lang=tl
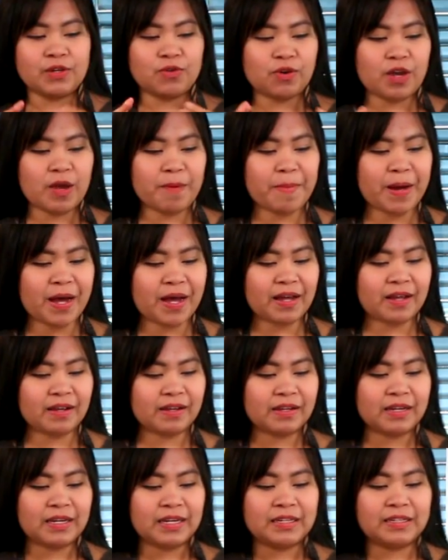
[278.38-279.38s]
Yung iba,
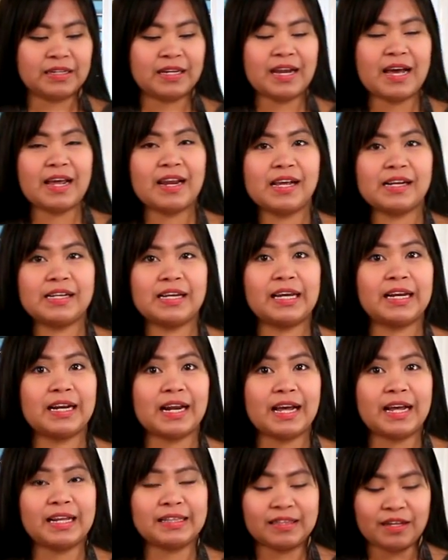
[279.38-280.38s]
nilalagay
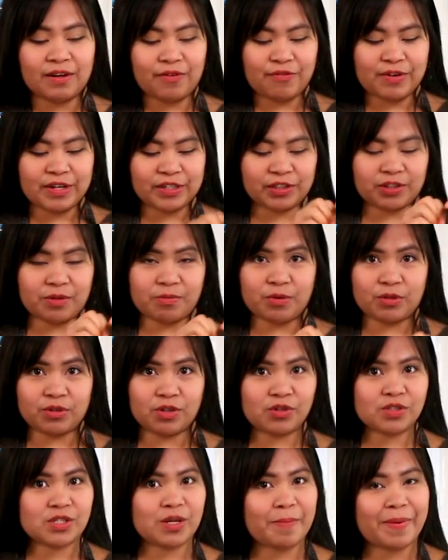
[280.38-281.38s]
lahat ng vegetable
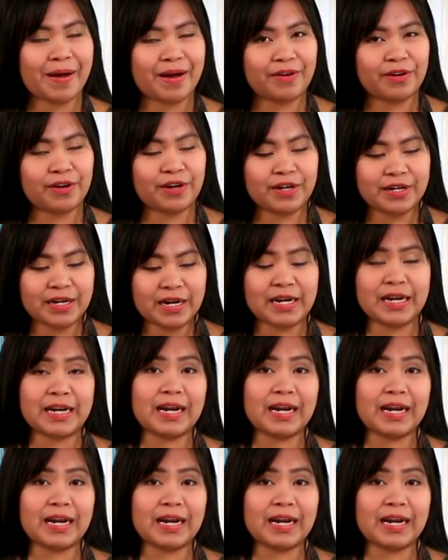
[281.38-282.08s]
dito sa butter, then